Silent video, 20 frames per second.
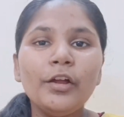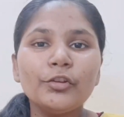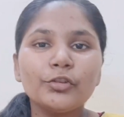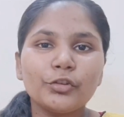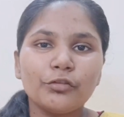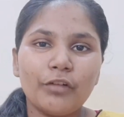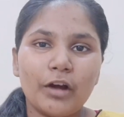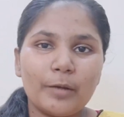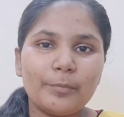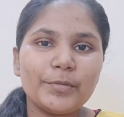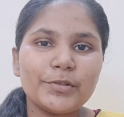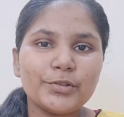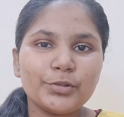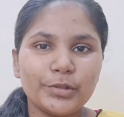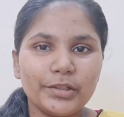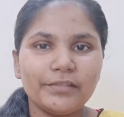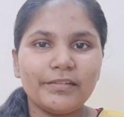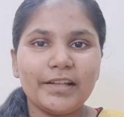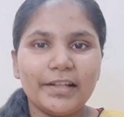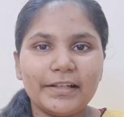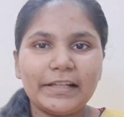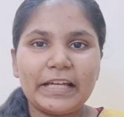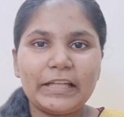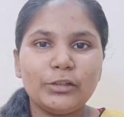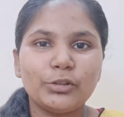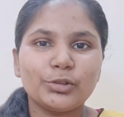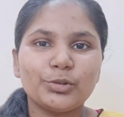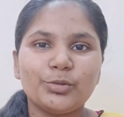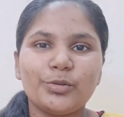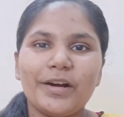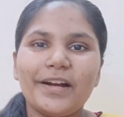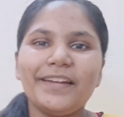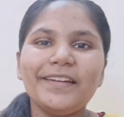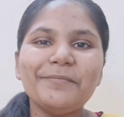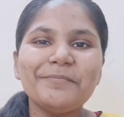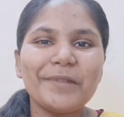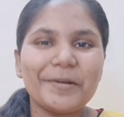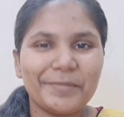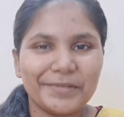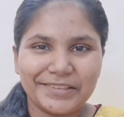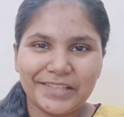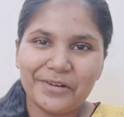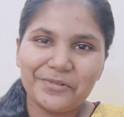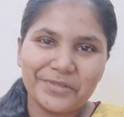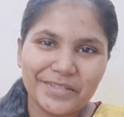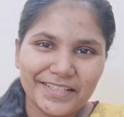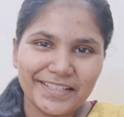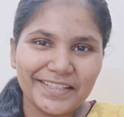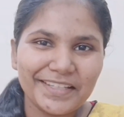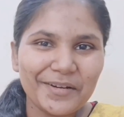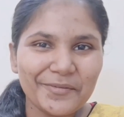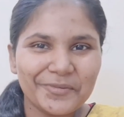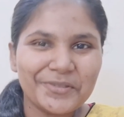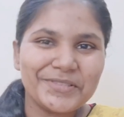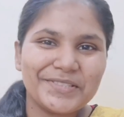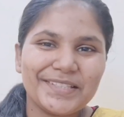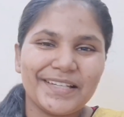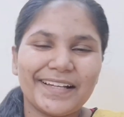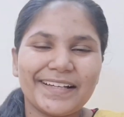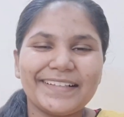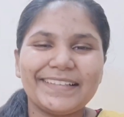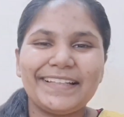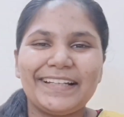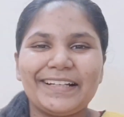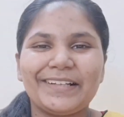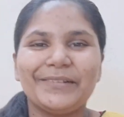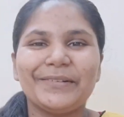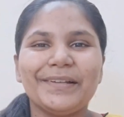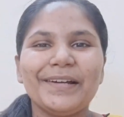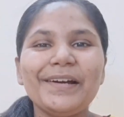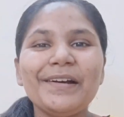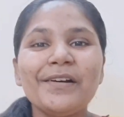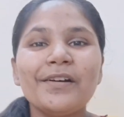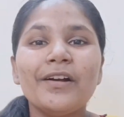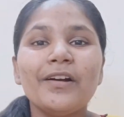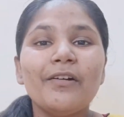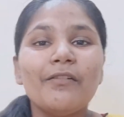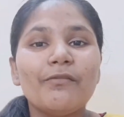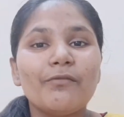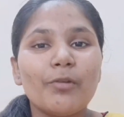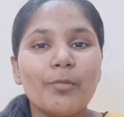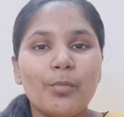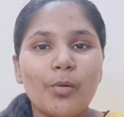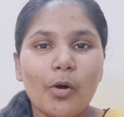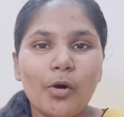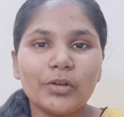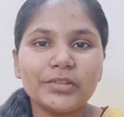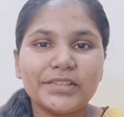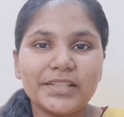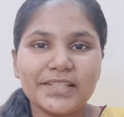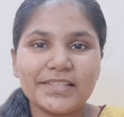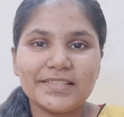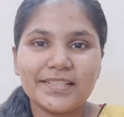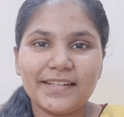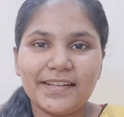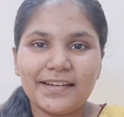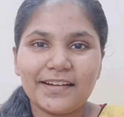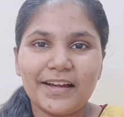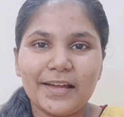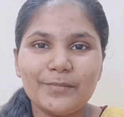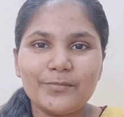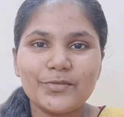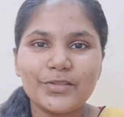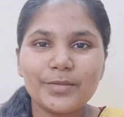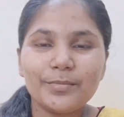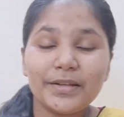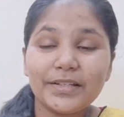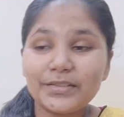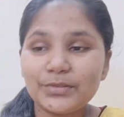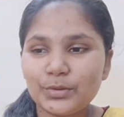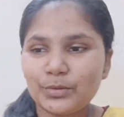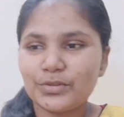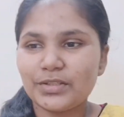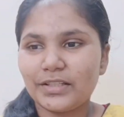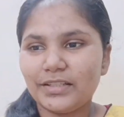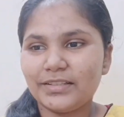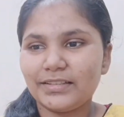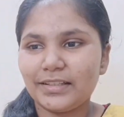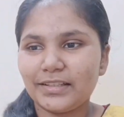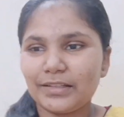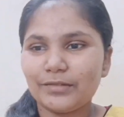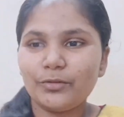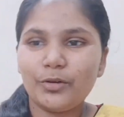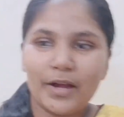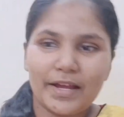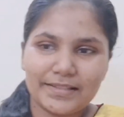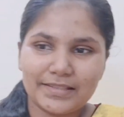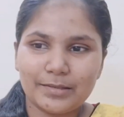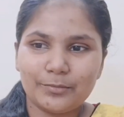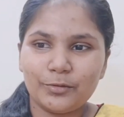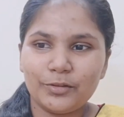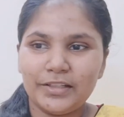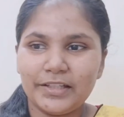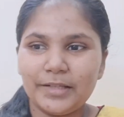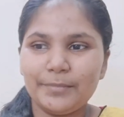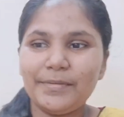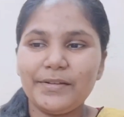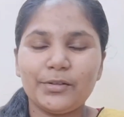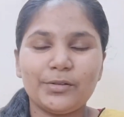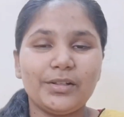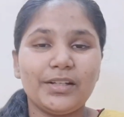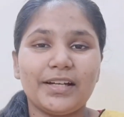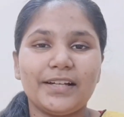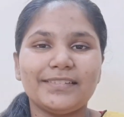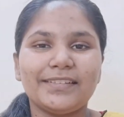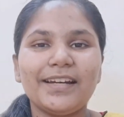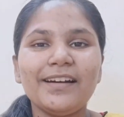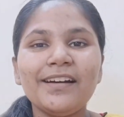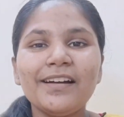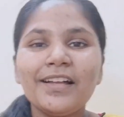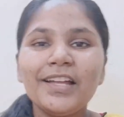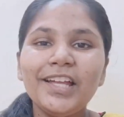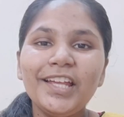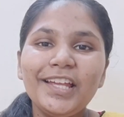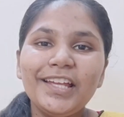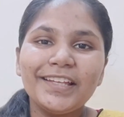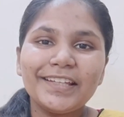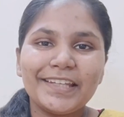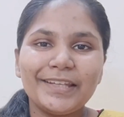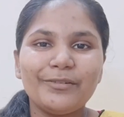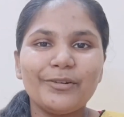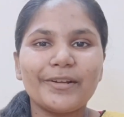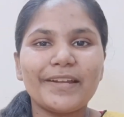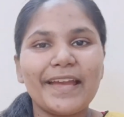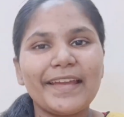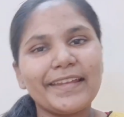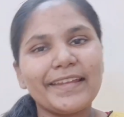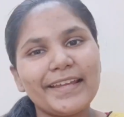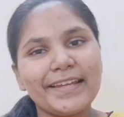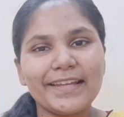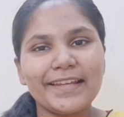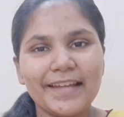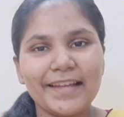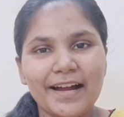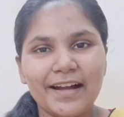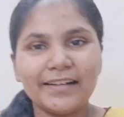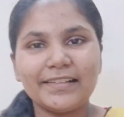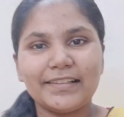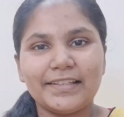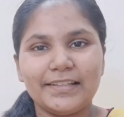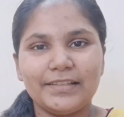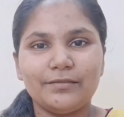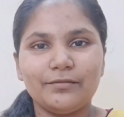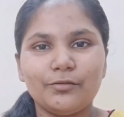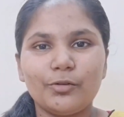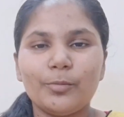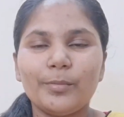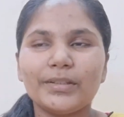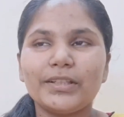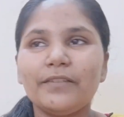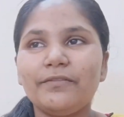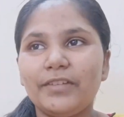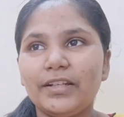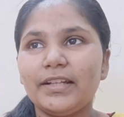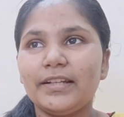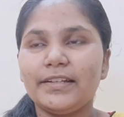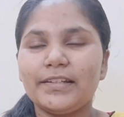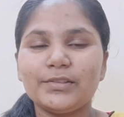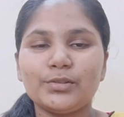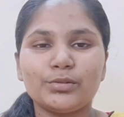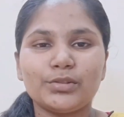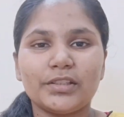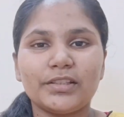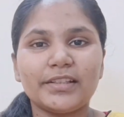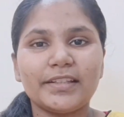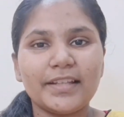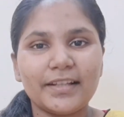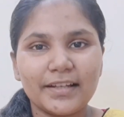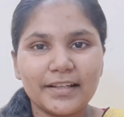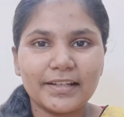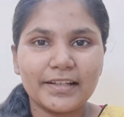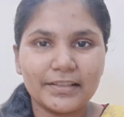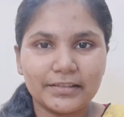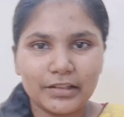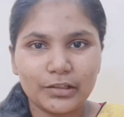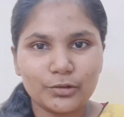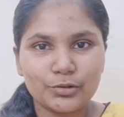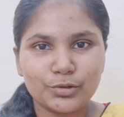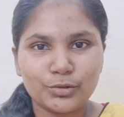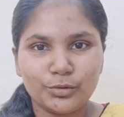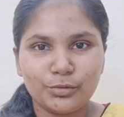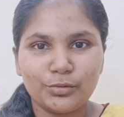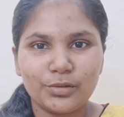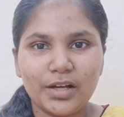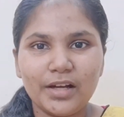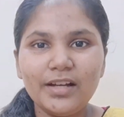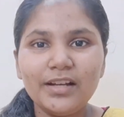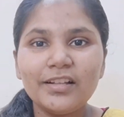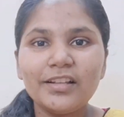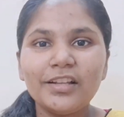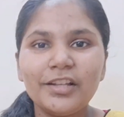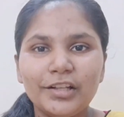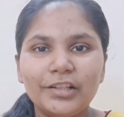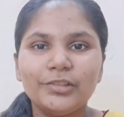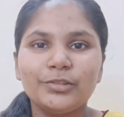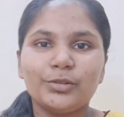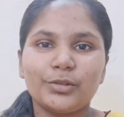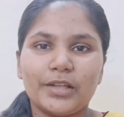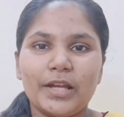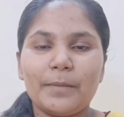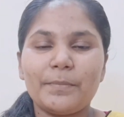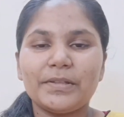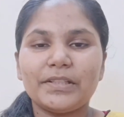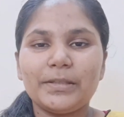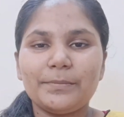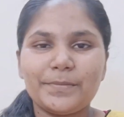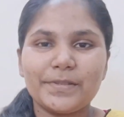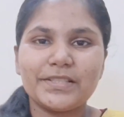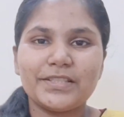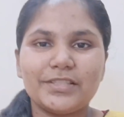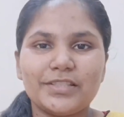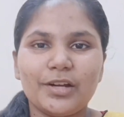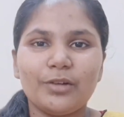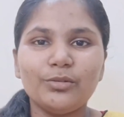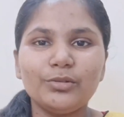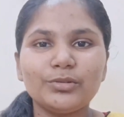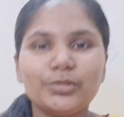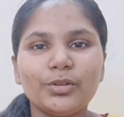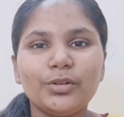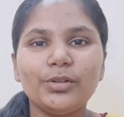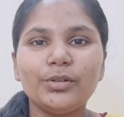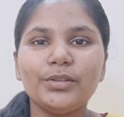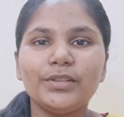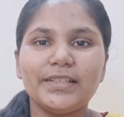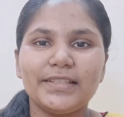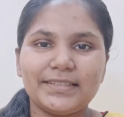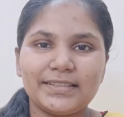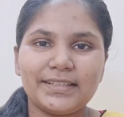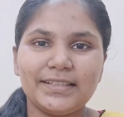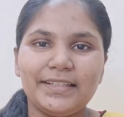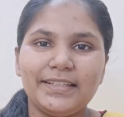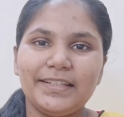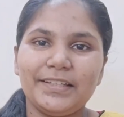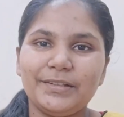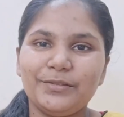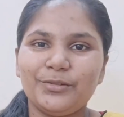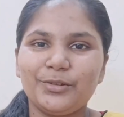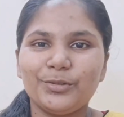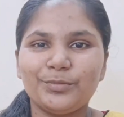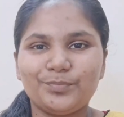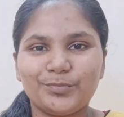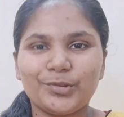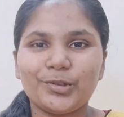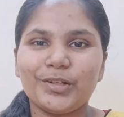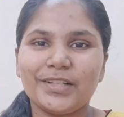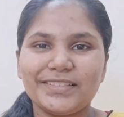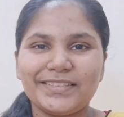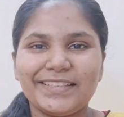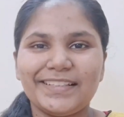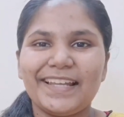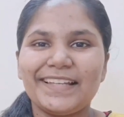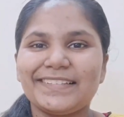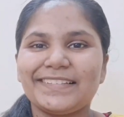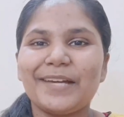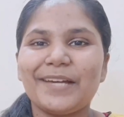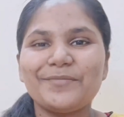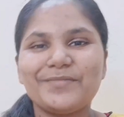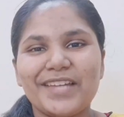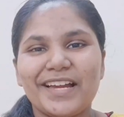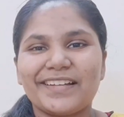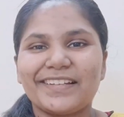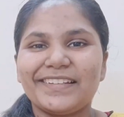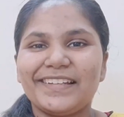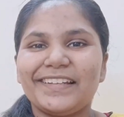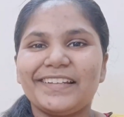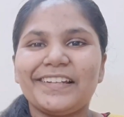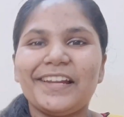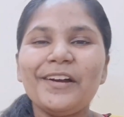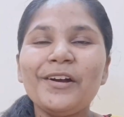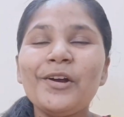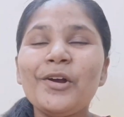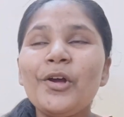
तो वहाँ पे जो ये वाला डायलॉग हुआ है मैं बताऊँगी नहीं आप खुद जाकर देख लो ना वो बहुत ही अच्छा लगा है मुझे मैंने सोचा नहीं था कि वो ऐसा बोलेंगे मेरे को लगा था कि वो कहेंगे कि हाँ वो मतलब विलन ने सोचा था कि अगर गीता को चुनूंगा तो क्या पता बच जाऊँ तो इसलिए वो थोड़ा सीन ऐसा है आप जाके देखना